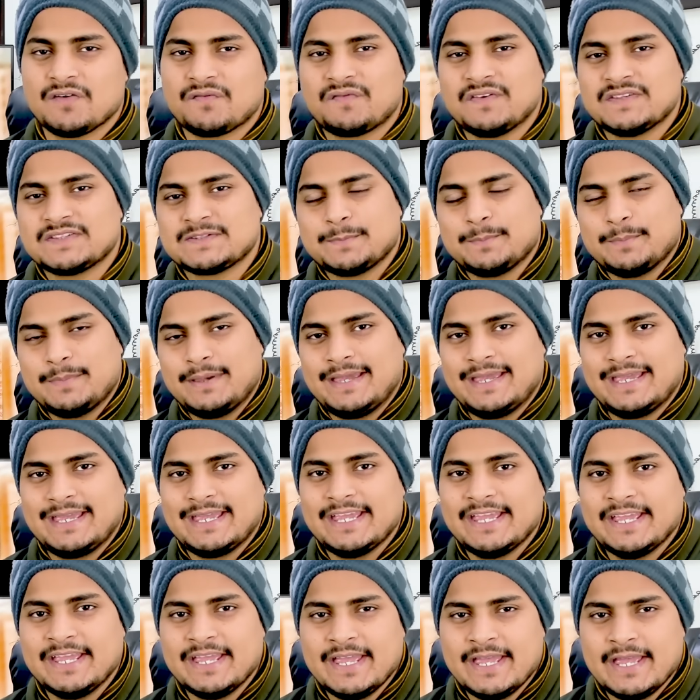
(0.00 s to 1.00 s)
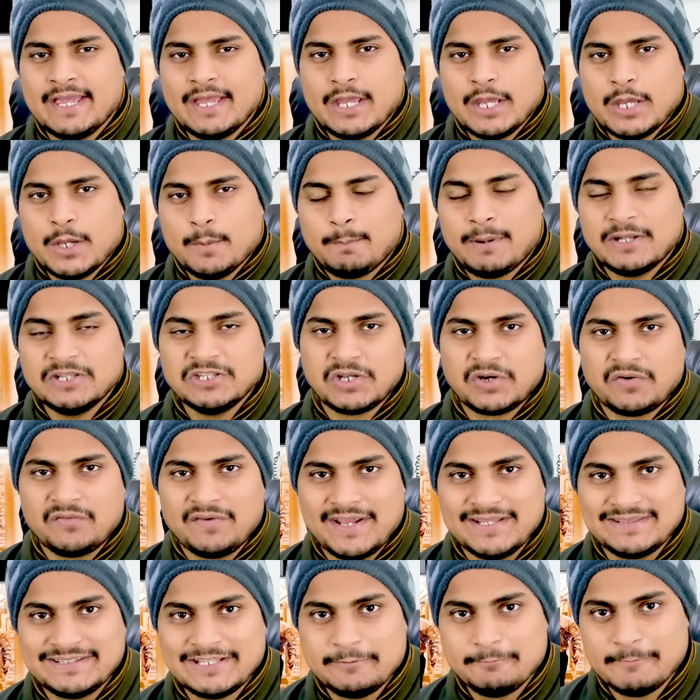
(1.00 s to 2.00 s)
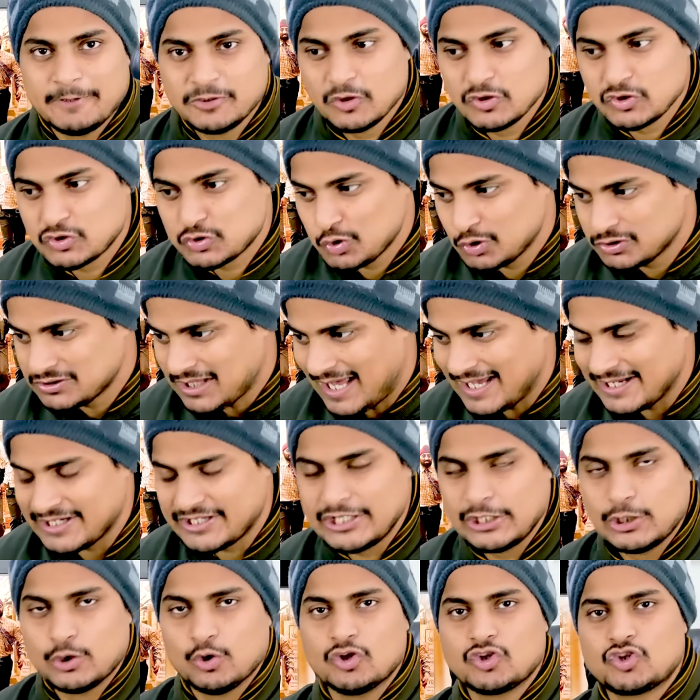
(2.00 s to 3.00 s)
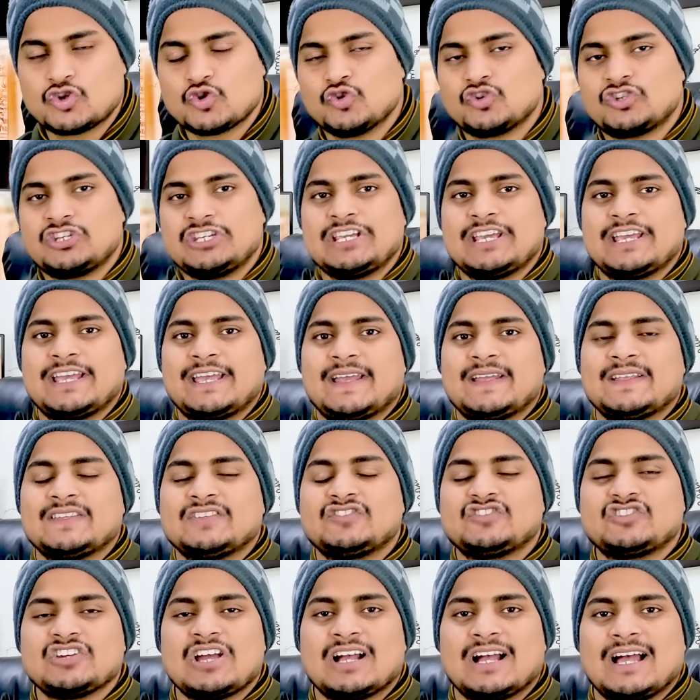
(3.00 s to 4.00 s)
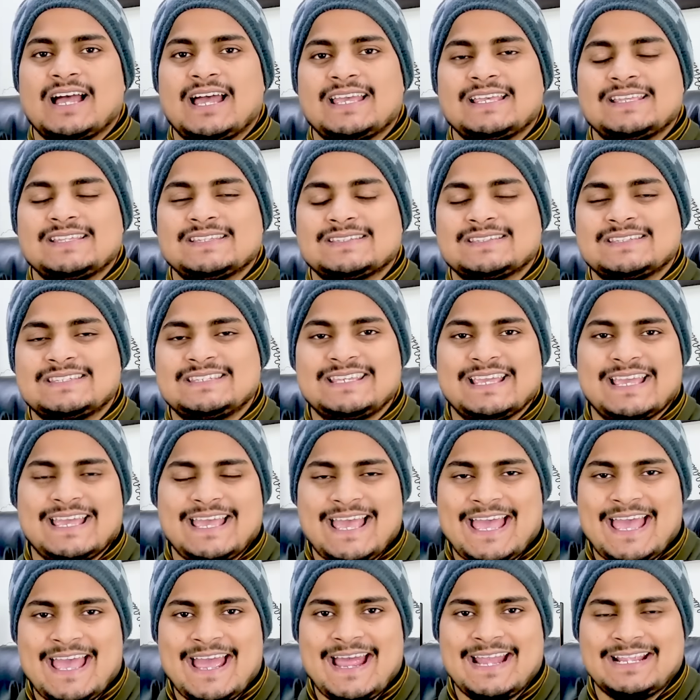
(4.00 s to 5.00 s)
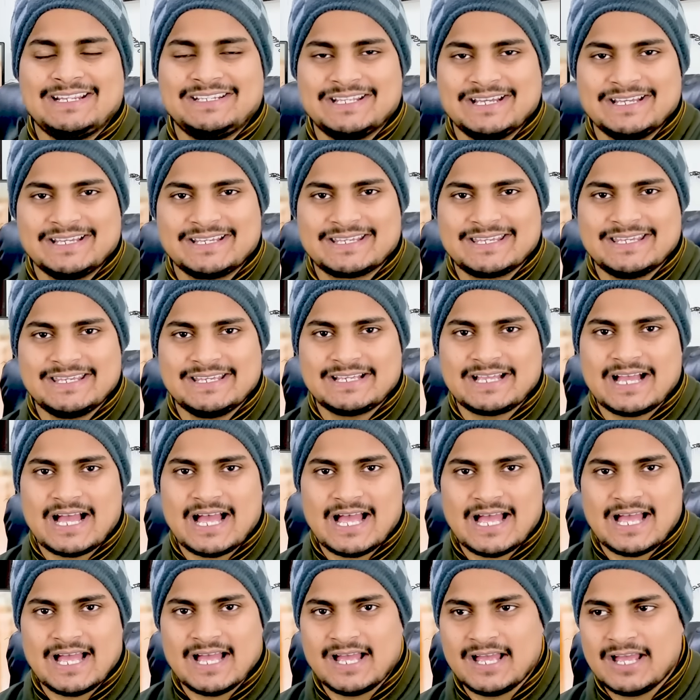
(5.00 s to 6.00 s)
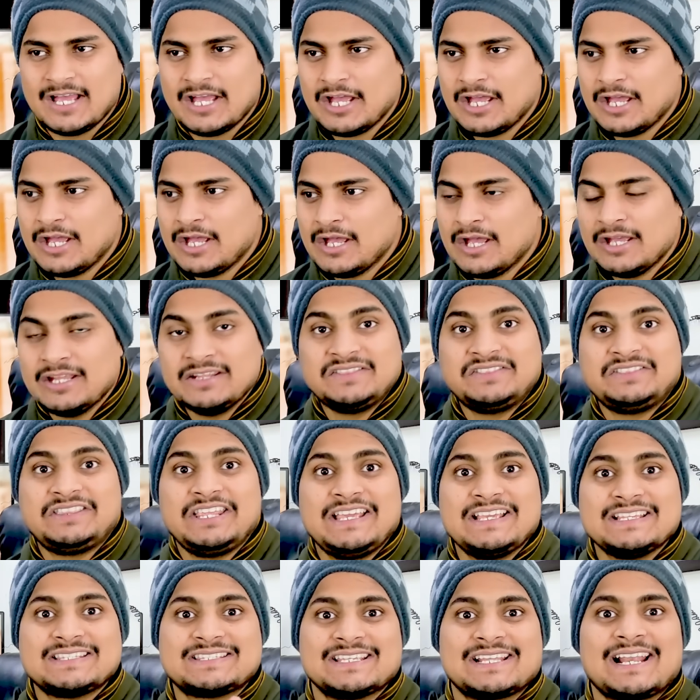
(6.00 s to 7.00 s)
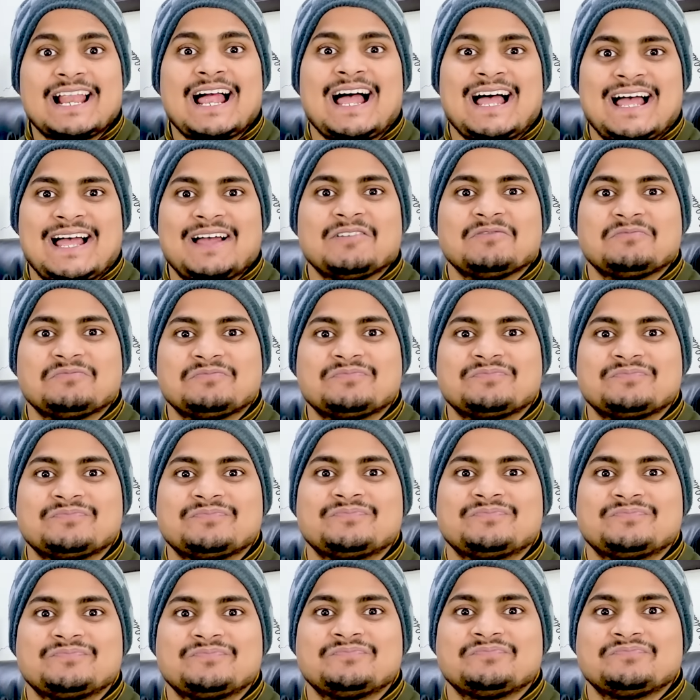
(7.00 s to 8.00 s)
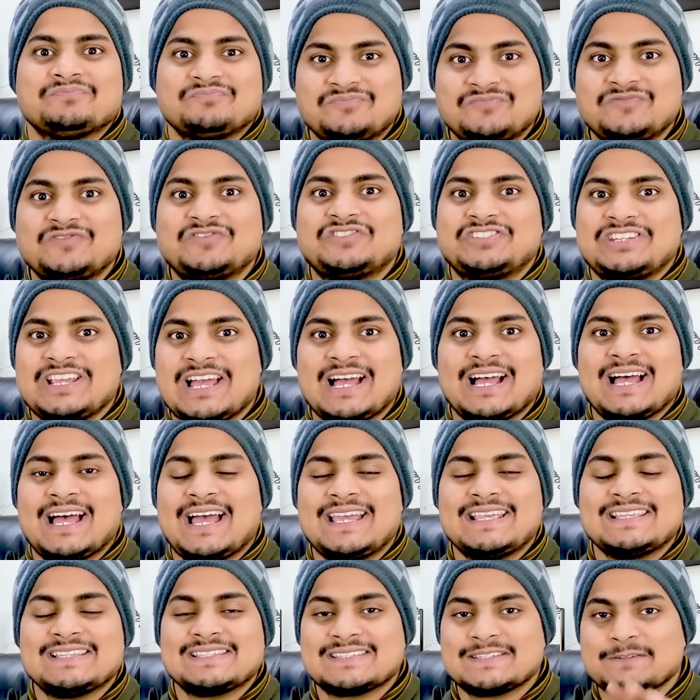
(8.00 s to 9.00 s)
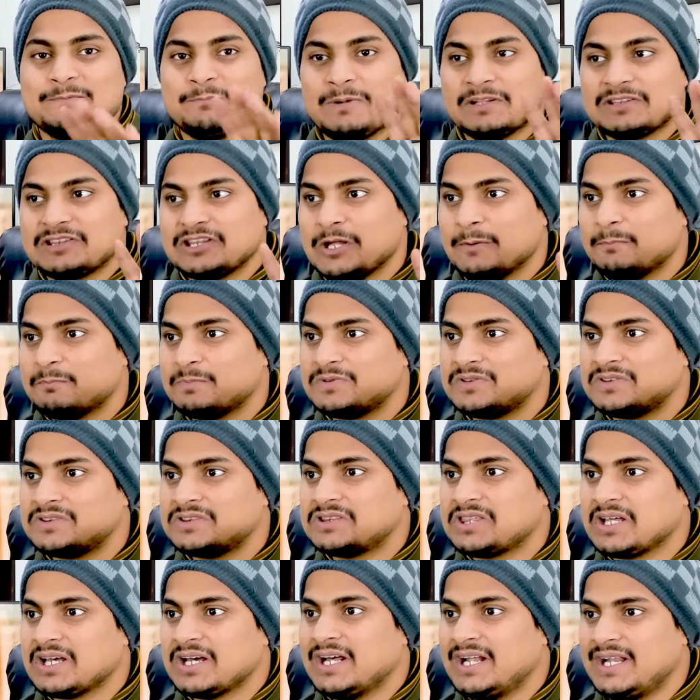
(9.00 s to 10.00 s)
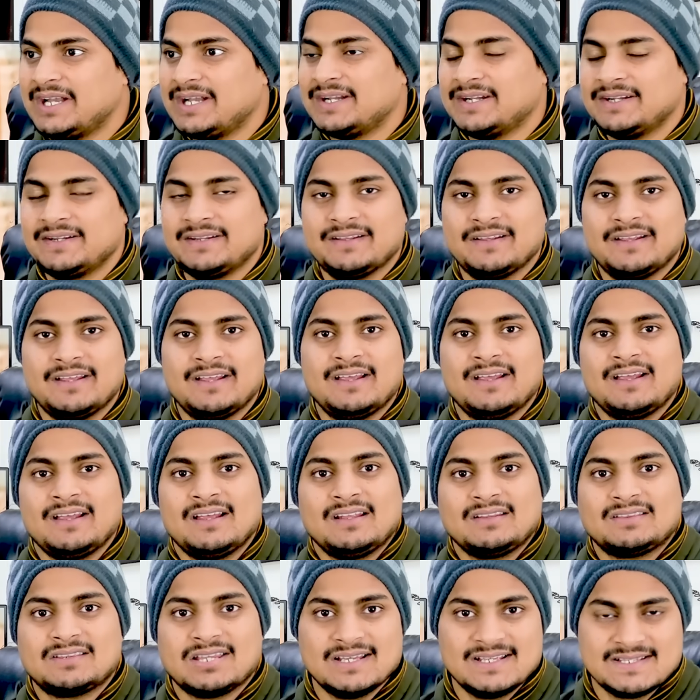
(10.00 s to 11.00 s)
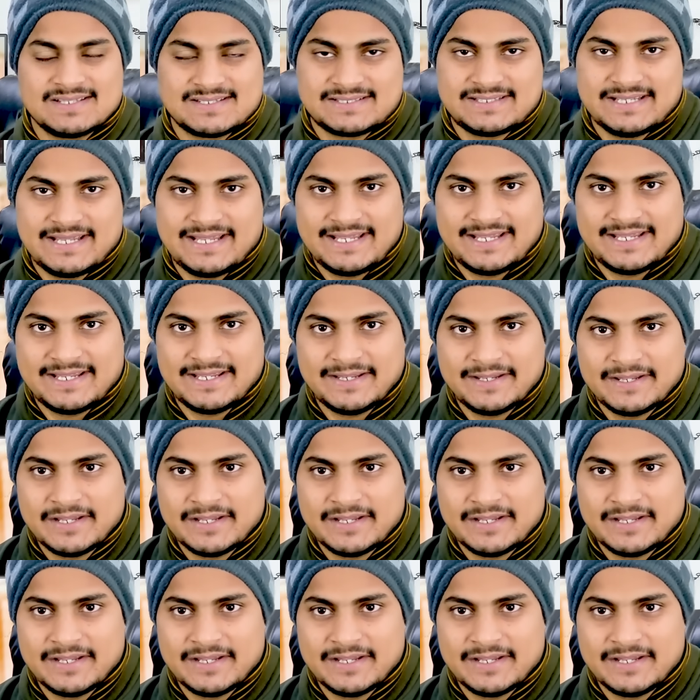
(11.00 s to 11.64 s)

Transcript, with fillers: ऑफिस में पंद्रहवें दिन में दोस्तों दाखिल हो चुकी है जगाइस ये है डंकी का तीसरा जगाइस मतलब थर्ड थर्सडे